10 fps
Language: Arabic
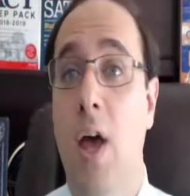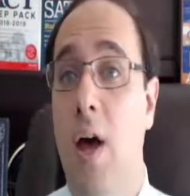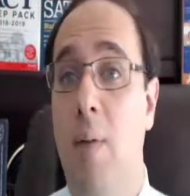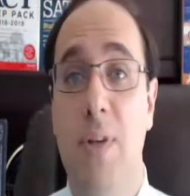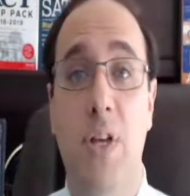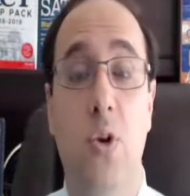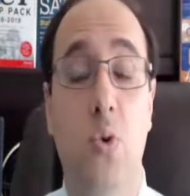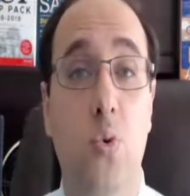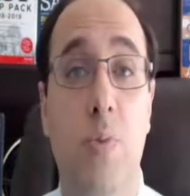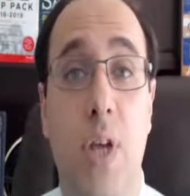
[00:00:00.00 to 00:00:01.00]
آه، مثلا
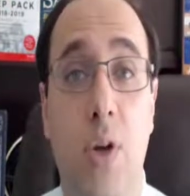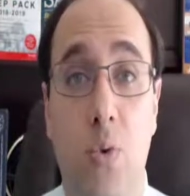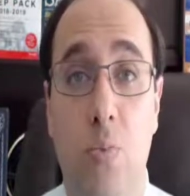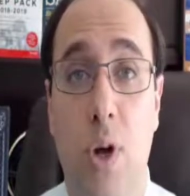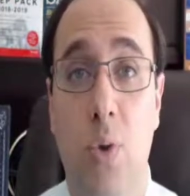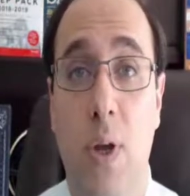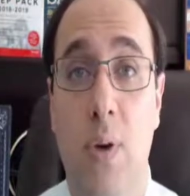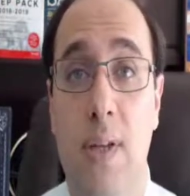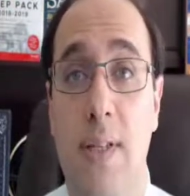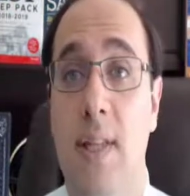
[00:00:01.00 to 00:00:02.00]
جروب زي جروب رايت واي
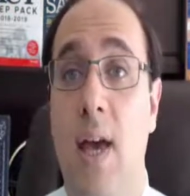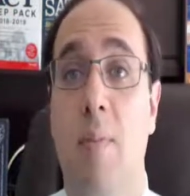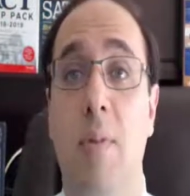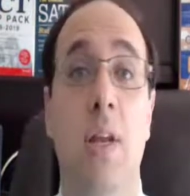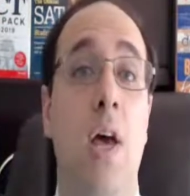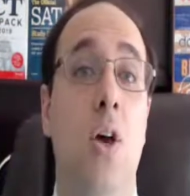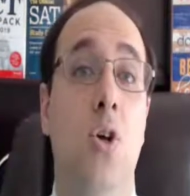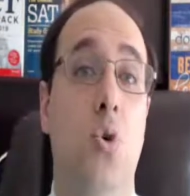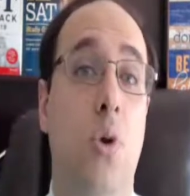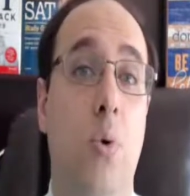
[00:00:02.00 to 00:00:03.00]
تو اس اي تي عاملين
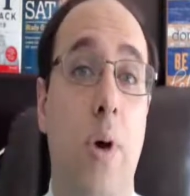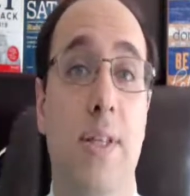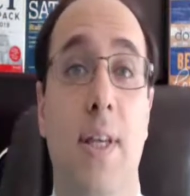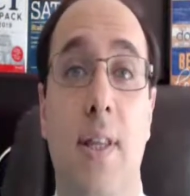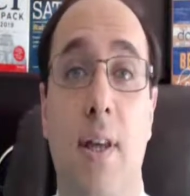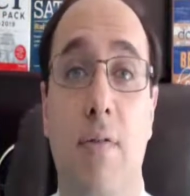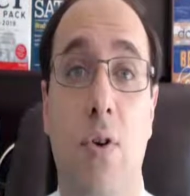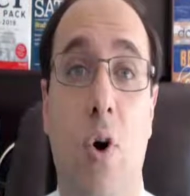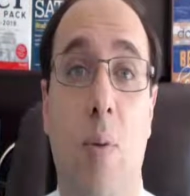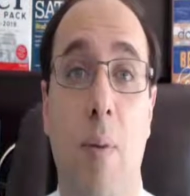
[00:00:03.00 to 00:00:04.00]
شغل كويس جدا في
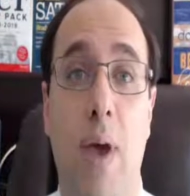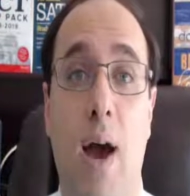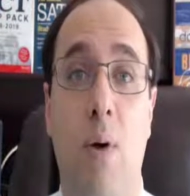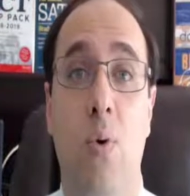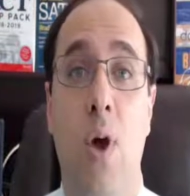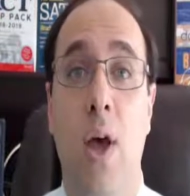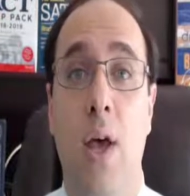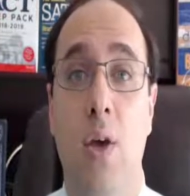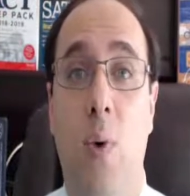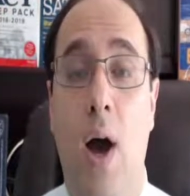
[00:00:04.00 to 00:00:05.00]
ان هم بيحاولوا
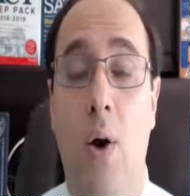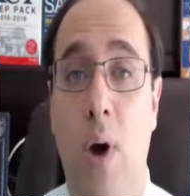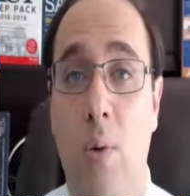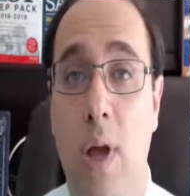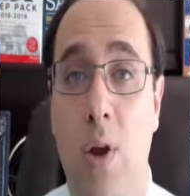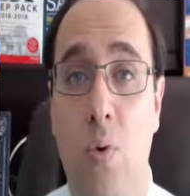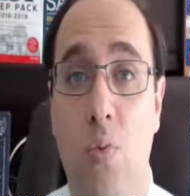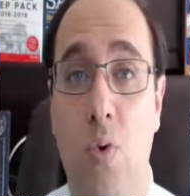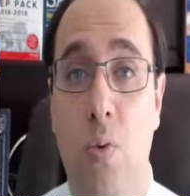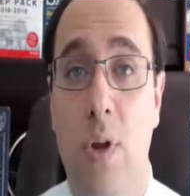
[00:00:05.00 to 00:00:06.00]
يوعوا اولياء
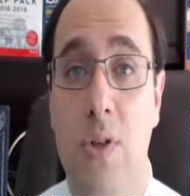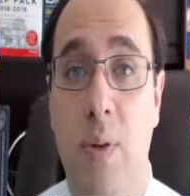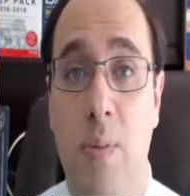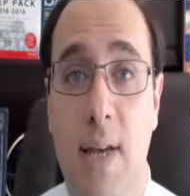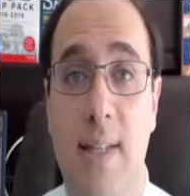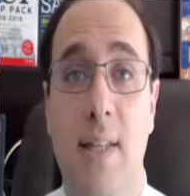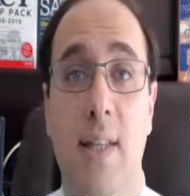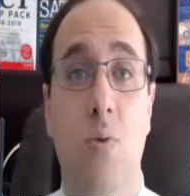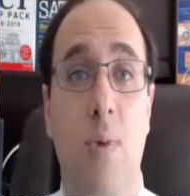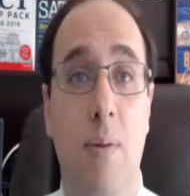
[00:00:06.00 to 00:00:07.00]
الامور بنظام الاس اي
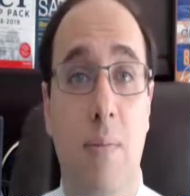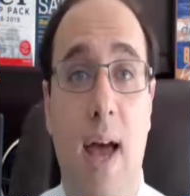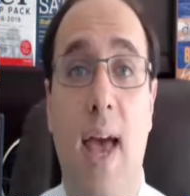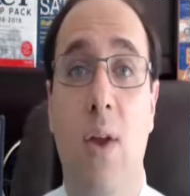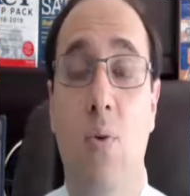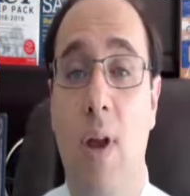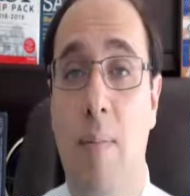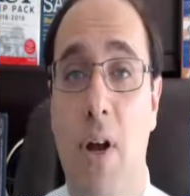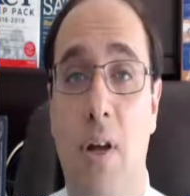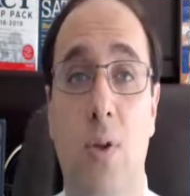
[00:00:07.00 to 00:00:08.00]
تي وبالامتحان
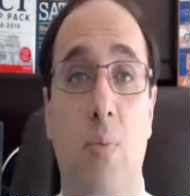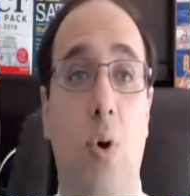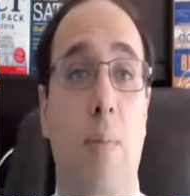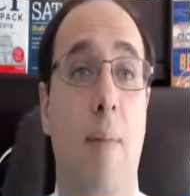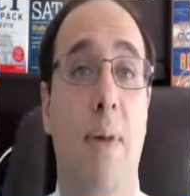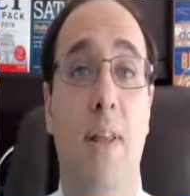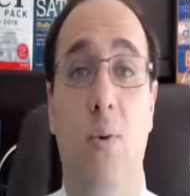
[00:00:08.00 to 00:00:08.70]
وبالامريكان دبلوما عامه